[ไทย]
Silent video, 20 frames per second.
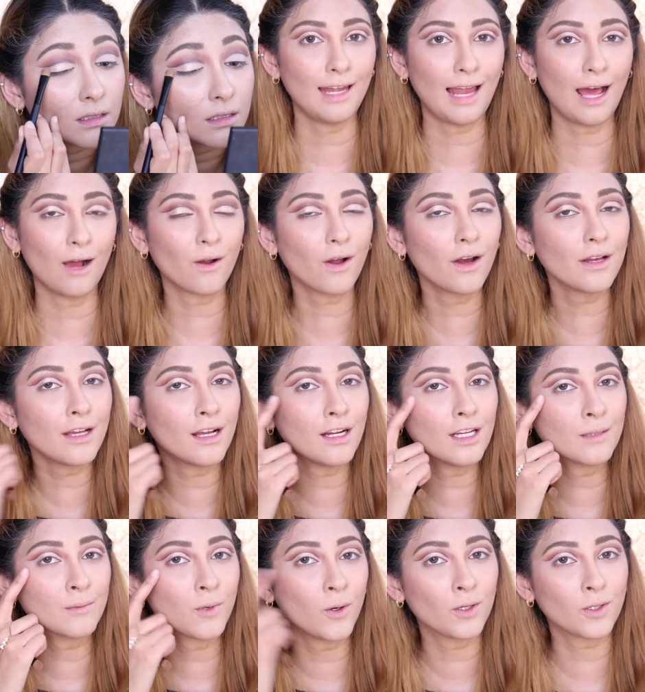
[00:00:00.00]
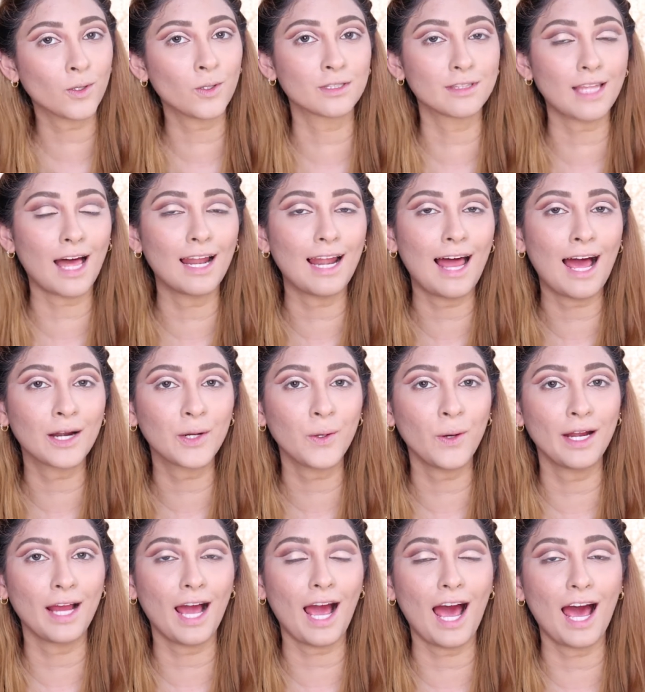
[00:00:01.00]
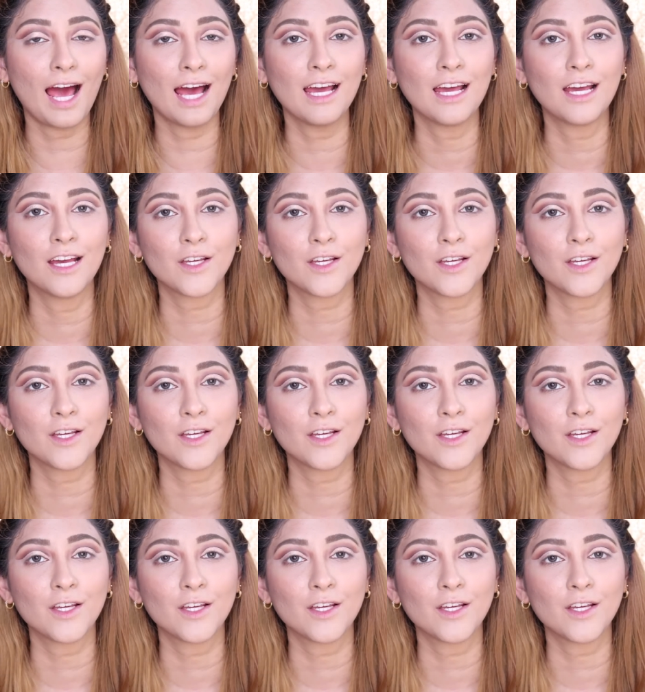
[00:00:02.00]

แล้วก็อย่าลืมคนขนตาล่างด้วยนะคะ